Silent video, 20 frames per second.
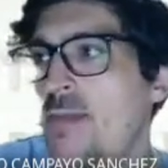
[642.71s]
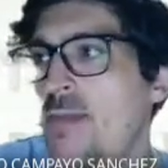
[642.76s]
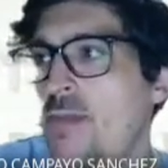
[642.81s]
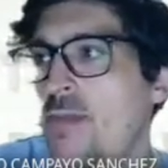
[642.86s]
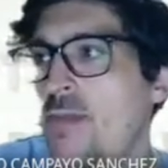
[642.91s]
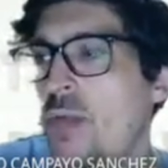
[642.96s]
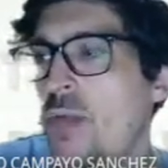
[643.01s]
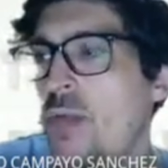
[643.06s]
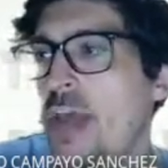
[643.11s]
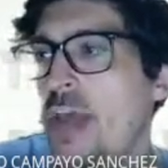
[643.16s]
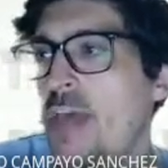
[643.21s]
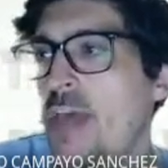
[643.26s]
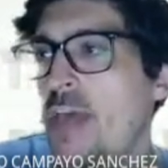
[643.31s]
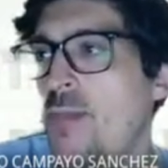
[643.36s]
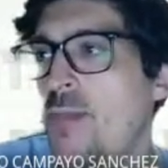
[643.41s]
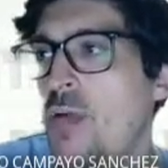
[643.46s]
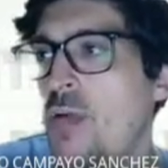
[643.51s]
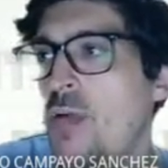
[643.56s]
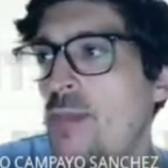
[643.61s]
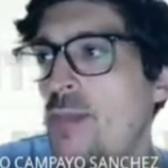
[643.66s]
Por
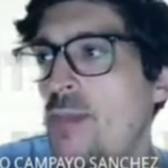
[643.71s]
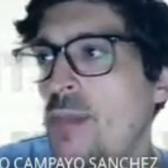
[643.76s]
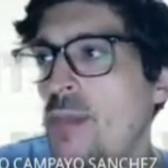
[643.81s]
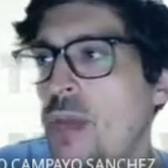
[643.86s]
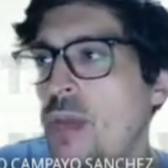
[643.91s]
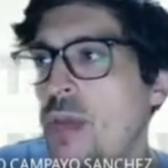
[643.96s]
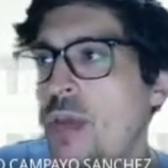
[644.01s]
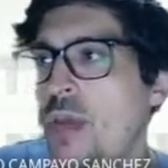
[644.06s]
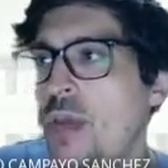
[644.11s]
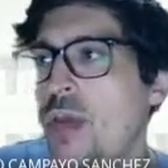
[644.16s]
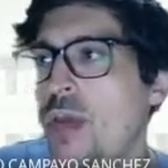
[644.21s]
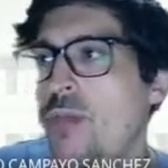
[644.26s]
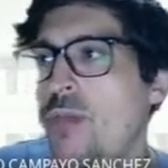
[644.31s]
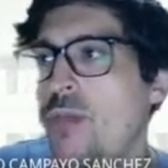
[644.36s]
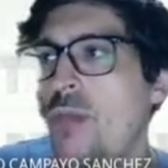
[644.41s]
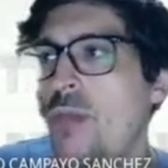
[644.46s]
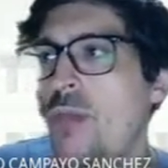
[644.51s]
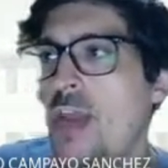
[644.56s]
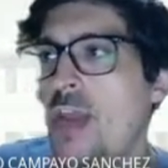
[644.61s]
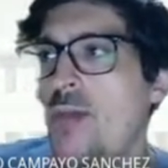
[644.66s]
ejemplo,
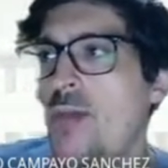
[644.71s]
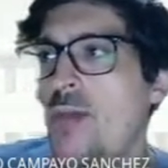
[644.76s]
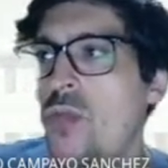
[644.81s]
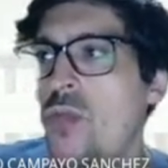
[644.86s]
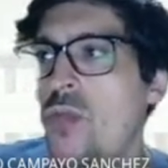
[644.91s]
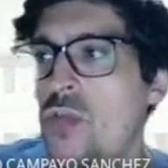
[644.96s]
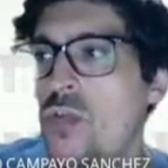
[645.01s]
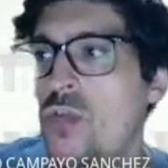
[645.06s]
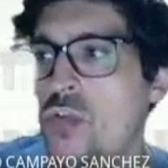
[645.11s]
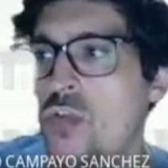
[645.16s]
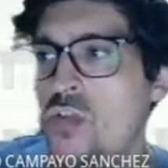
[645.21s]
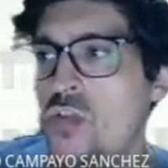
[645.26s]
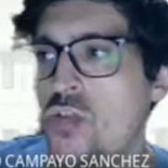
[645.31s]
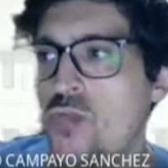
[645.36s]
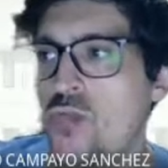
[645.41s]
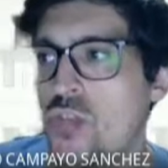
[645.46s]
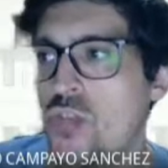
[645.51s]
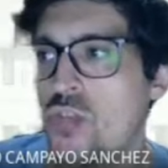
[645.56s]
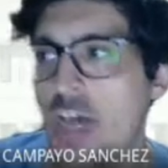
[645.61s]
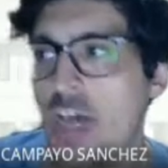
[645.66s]
podríamos
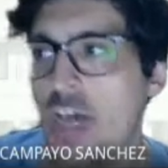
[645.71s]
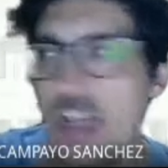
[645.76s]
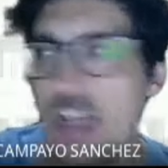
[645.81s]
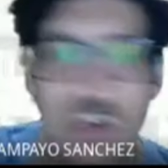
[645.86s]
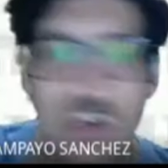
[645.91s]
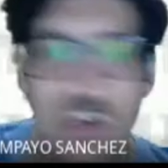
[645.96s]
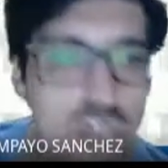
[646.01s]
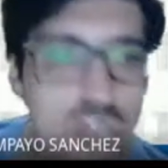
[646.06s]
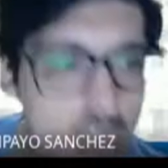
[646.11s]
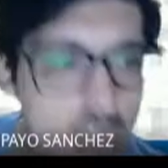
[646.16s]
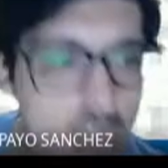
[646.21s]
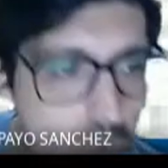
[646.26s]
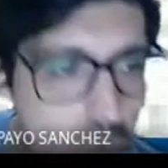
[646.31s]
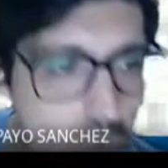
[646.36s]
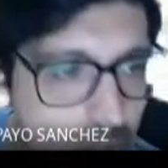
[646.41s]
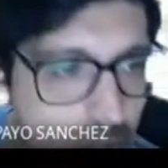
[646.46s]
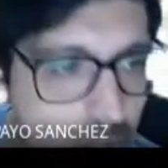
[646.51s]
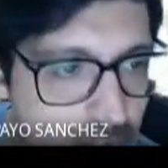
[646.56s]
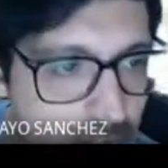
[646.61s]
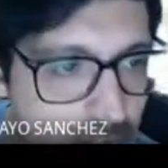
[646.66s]
buscar que nos calculara la